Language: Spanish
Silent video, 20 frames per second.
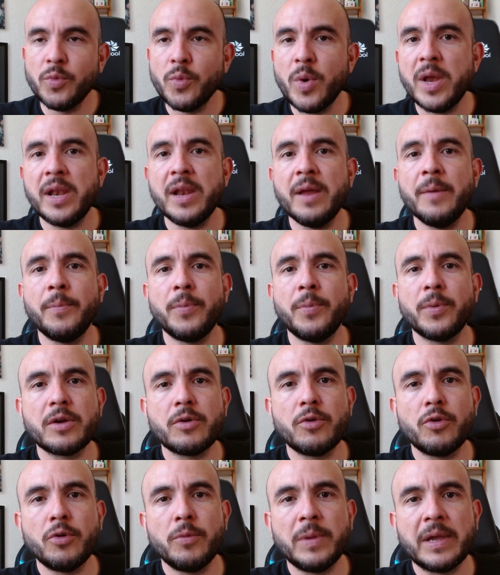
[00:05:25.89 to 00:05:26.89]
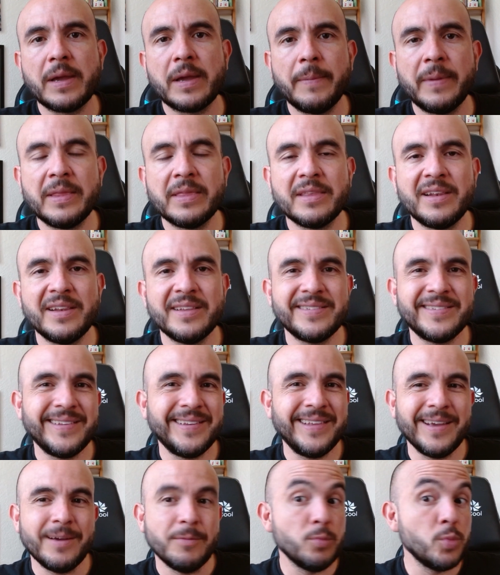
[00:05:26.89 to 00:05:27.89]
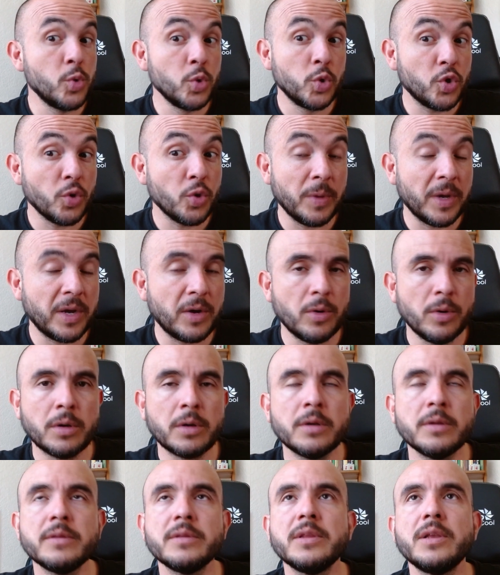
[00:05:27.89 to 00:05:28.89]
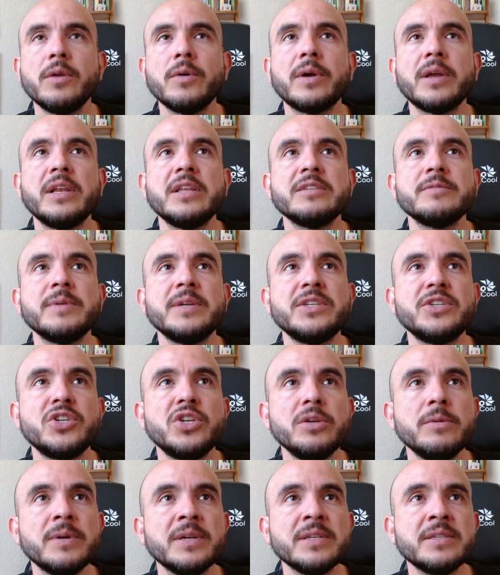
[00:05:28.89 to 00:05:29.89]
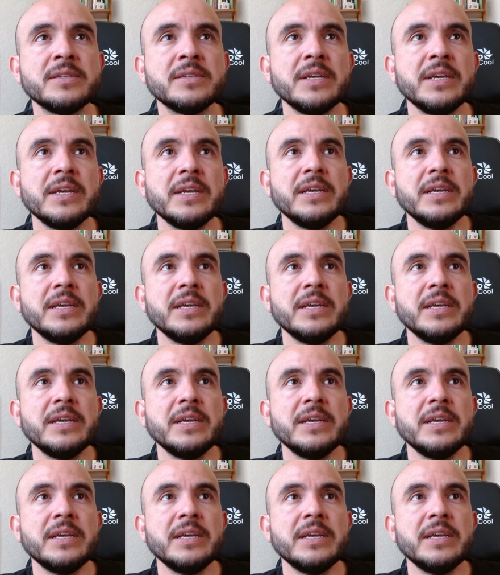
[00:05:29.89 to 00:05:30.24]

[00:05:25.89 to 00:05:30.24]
buena porque económicamente les iría mucho mejor de lo que les va en Chivas.